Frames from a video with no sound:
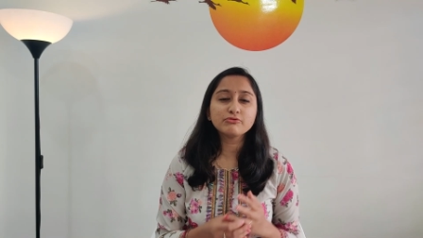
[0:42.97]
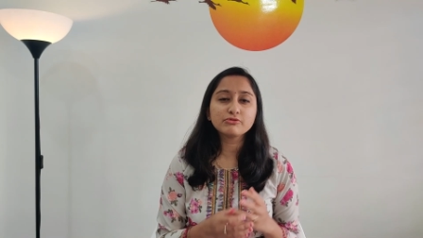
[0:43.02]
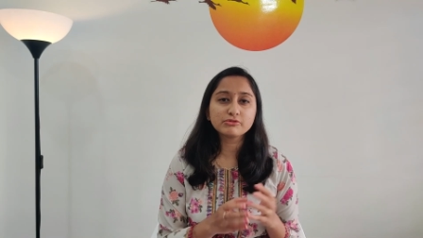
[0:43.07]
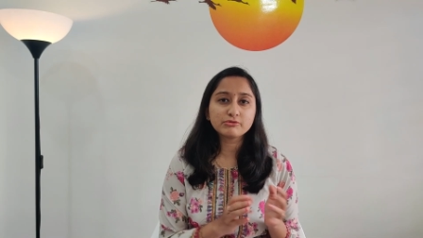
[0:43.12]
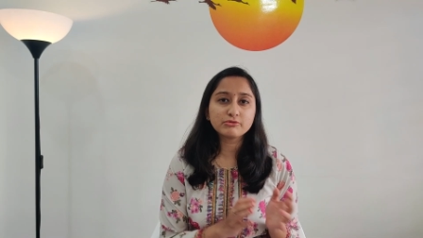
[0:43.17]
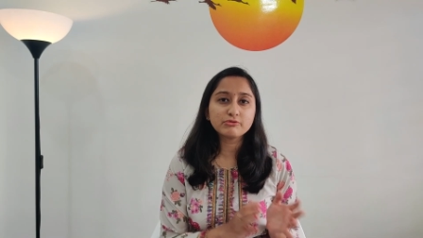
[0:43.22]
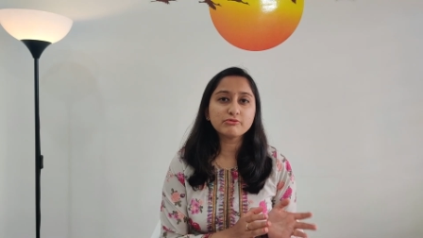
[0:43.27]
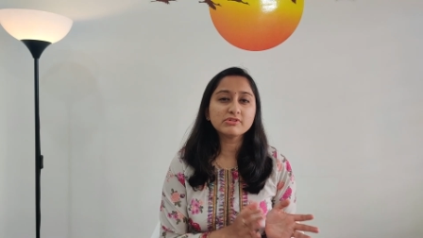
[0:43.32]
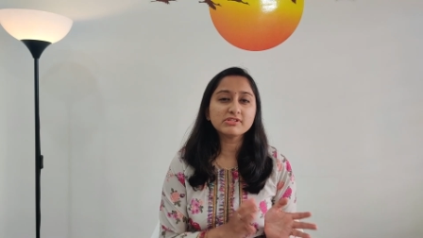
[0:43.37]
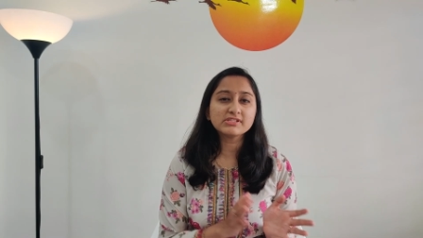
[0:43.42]

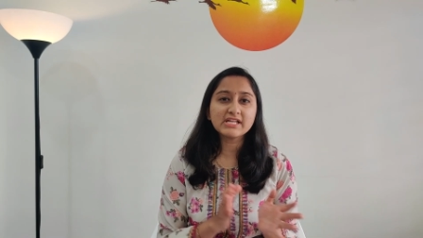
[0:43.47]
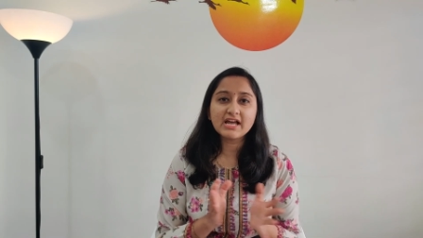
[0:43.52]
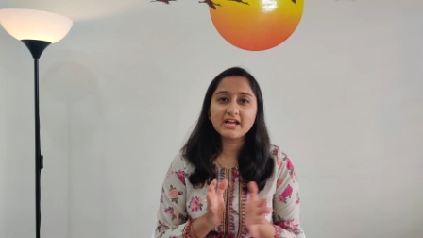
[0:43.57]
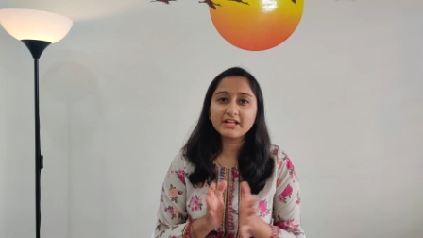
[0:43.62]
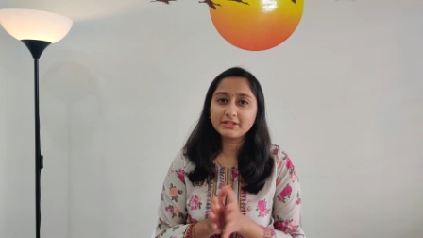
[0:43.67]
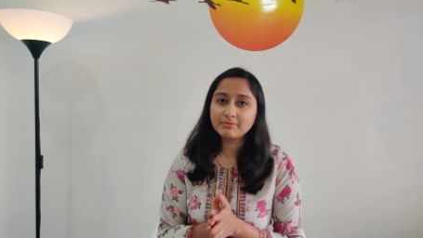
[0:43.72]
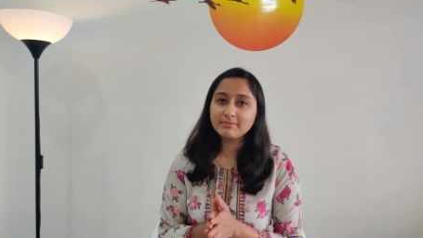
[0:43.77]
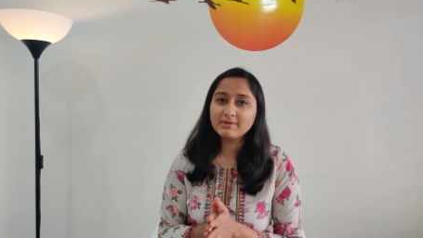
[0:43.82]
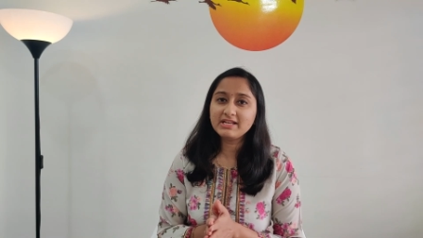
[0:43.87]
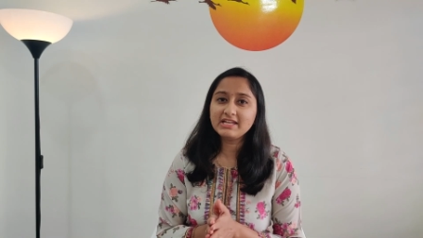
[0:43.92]
उसको
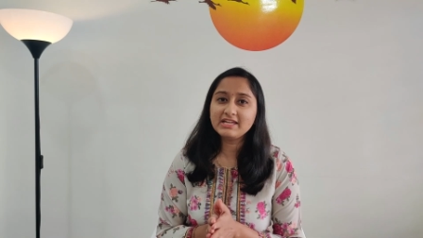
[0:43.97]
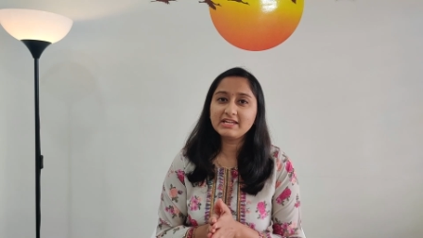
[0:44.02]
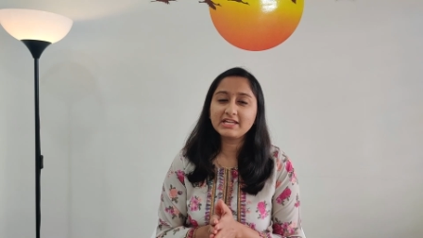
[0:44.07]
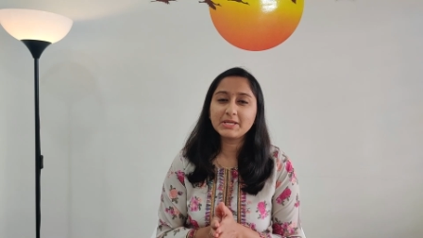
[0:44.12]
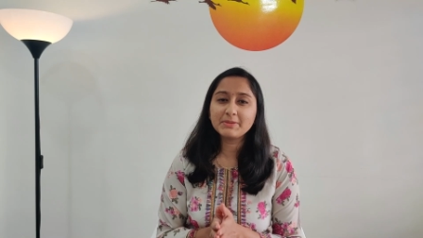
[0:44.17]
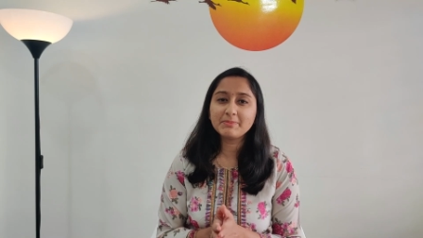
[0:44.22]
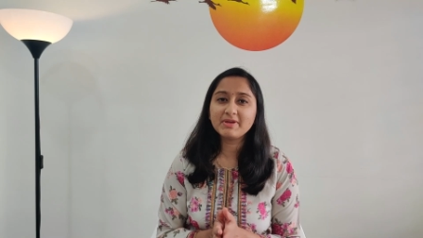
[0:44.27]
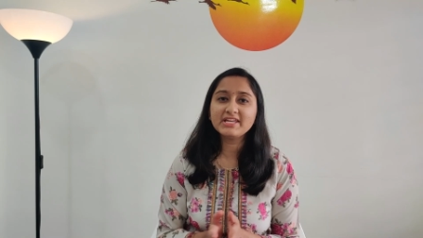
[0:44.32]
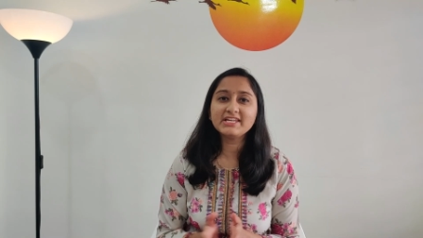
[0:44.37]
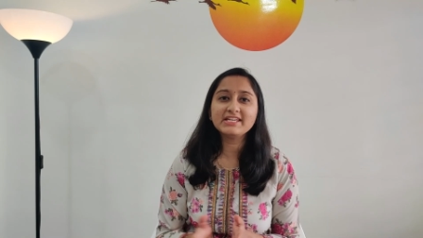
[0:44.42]
साथ में
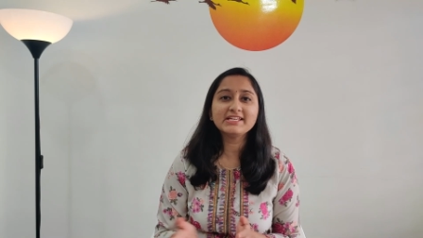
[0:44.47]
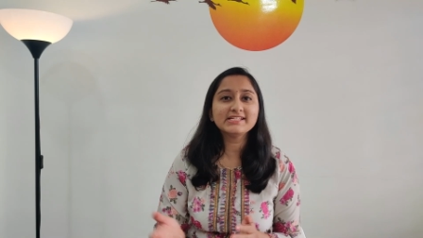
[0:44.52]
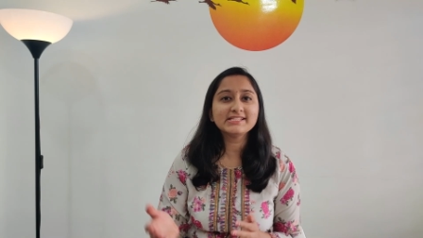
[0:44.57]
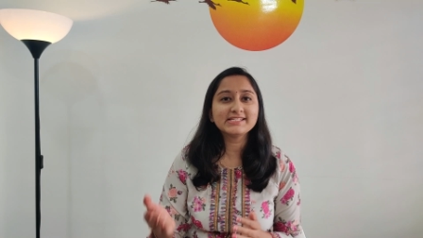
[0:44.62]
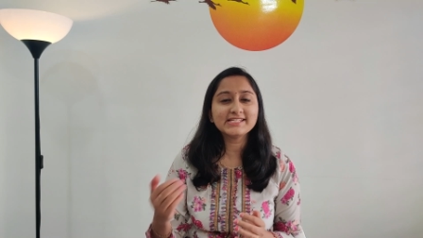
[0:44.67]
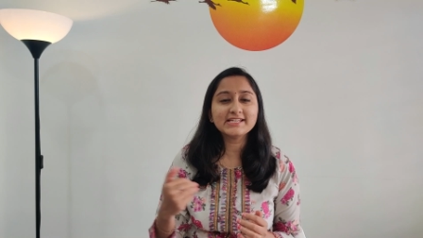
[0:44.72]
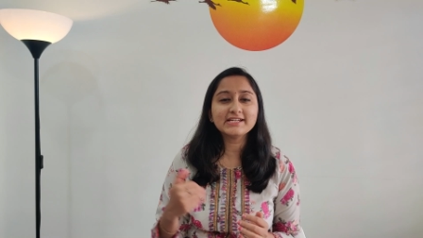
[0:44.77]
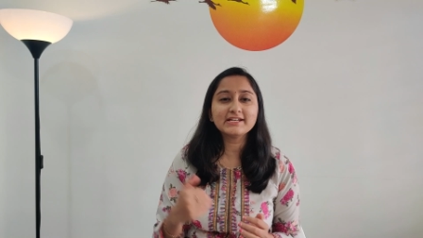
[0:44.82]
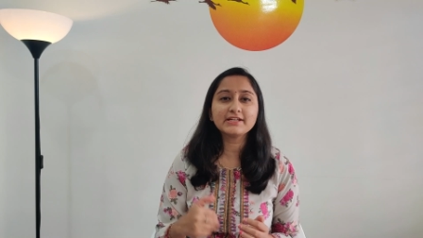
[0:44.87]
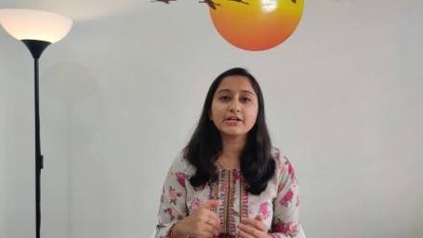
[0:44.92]
लेके मैं
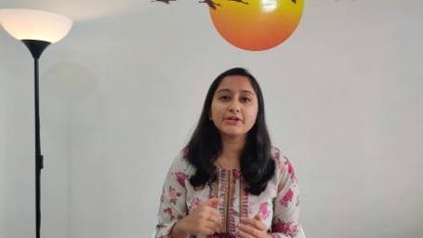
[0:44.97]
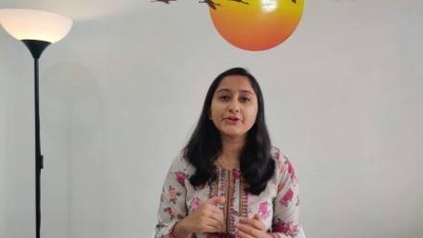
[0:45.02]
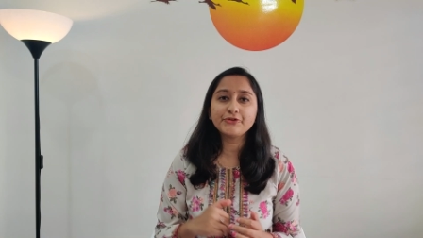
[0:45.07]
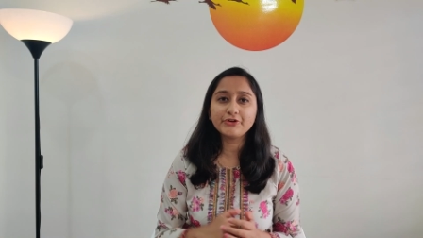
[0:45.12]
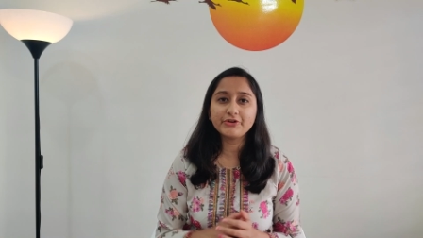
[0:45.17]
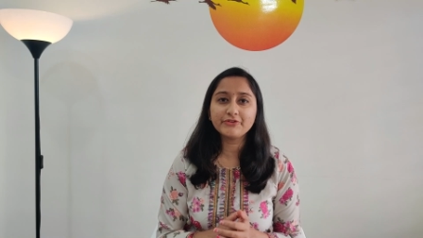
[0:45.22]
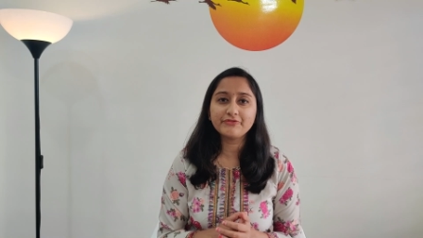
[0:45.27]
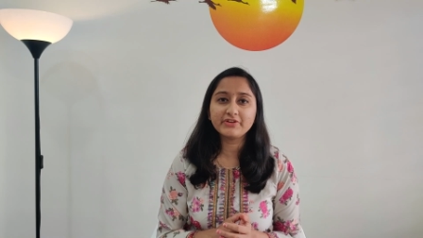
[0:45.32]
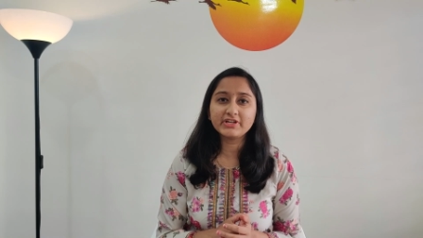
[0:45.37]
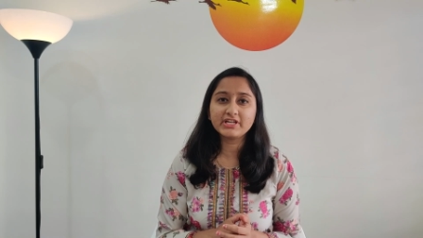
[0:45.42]
इस ईयर के
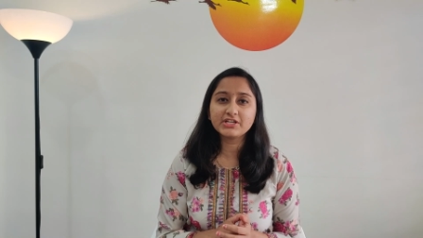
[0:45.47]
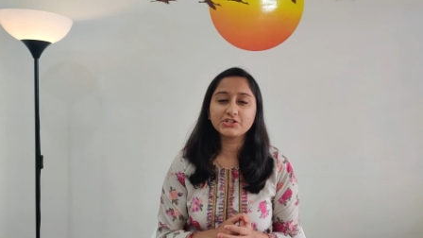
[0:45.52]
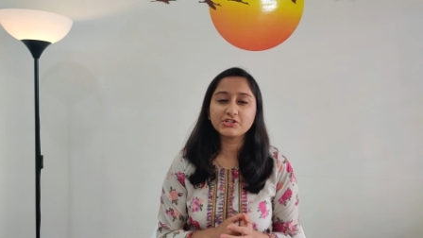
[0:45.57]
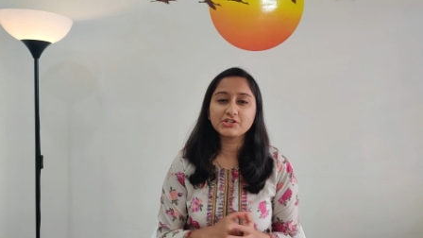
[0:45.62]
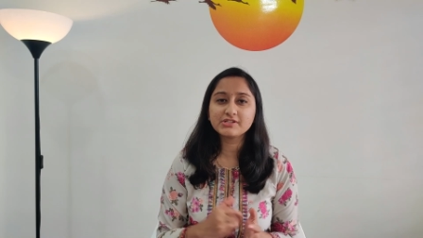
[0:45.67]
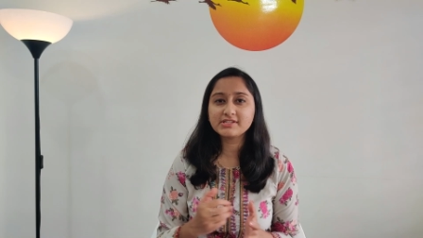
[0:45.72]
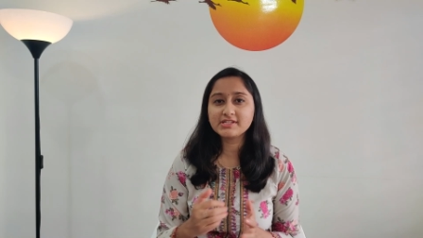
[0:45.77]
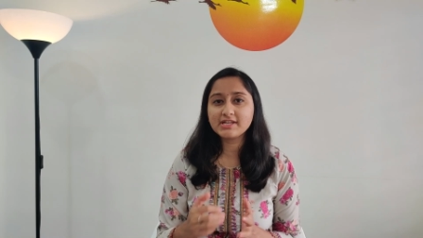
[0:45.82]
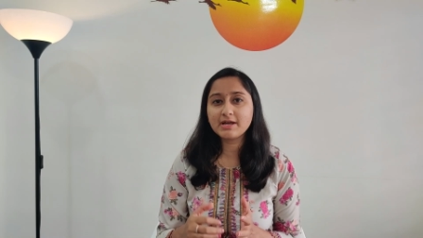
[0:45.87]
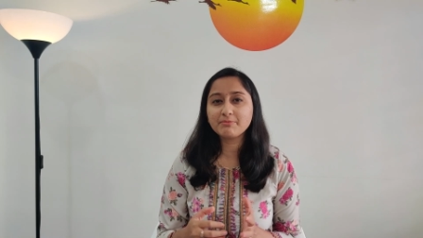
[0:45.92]

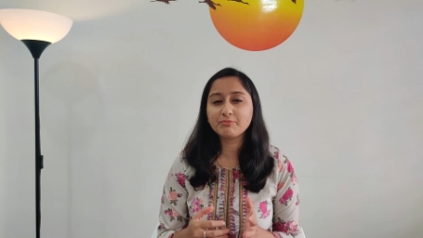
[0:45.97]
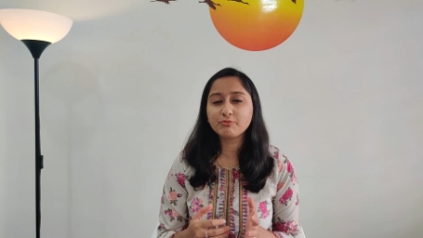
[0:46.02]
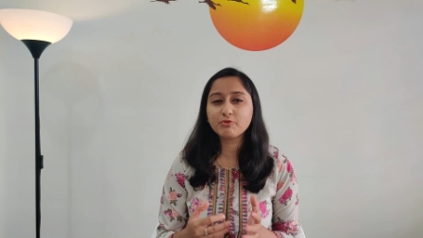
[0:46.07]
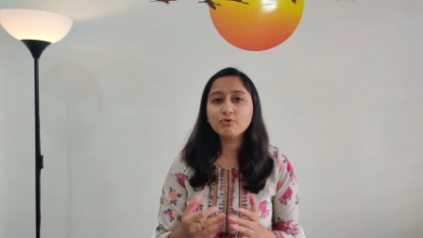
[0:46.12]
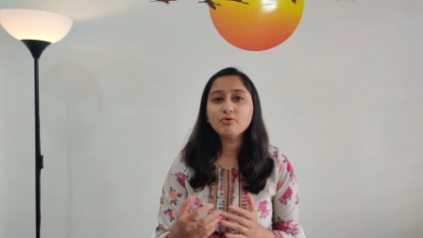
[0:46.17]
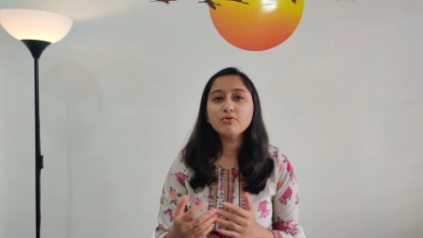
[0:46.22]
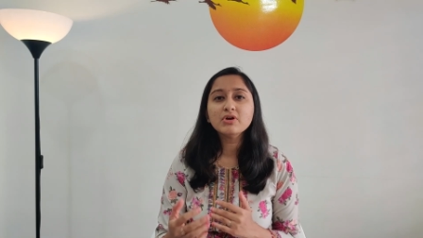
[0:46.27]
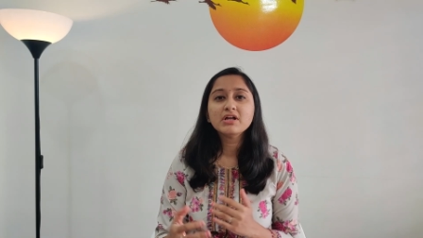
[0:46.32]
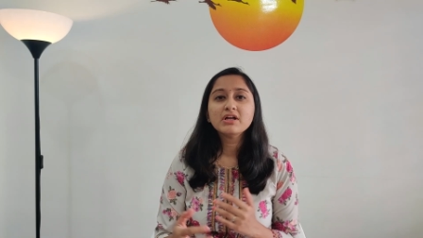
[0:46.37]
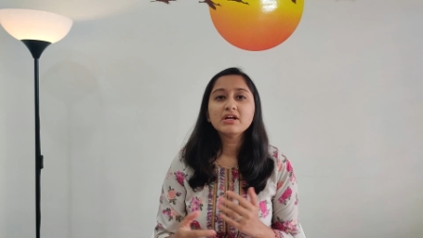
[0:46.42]
नोटिफिकेशन से
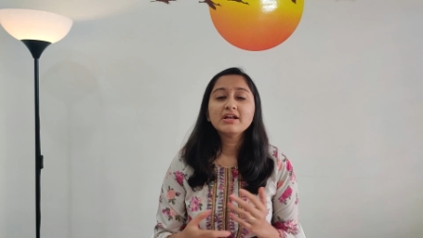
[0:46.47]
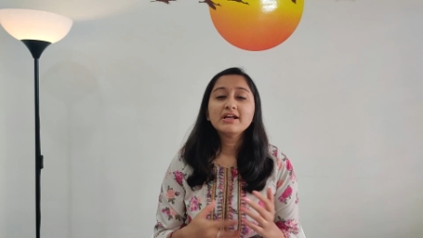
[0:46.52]
आपको